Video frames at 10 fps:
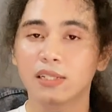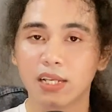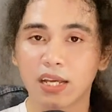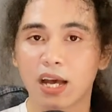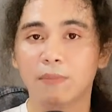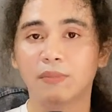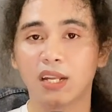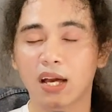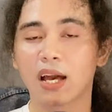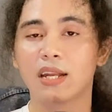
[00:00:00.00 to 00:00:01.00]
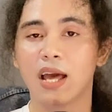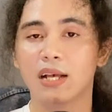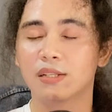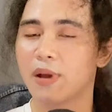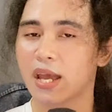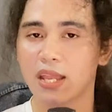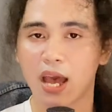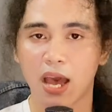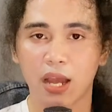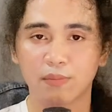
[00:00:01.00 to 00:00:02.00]
sikap, tindakan, dan sebagainya.
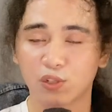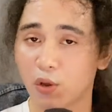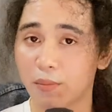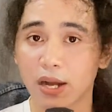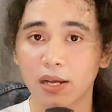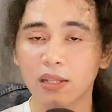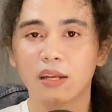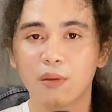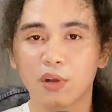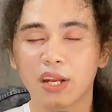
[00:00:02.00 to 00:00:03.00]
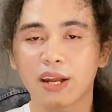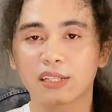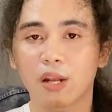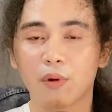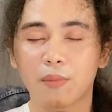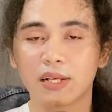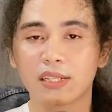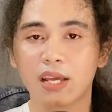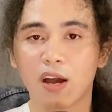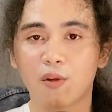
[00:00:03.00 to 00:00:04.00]
I'm so sorry banget. Dan mungkin ada kesalahan
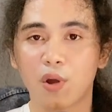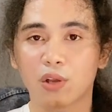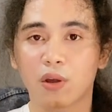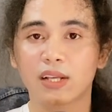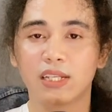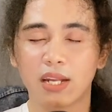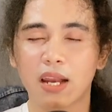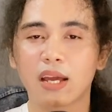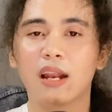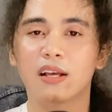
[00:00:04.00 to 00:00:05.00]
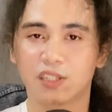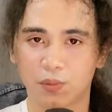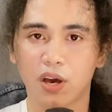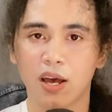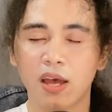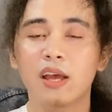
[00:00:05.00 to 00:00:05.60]
informasi, aku mohon koreksi dari kalian semua.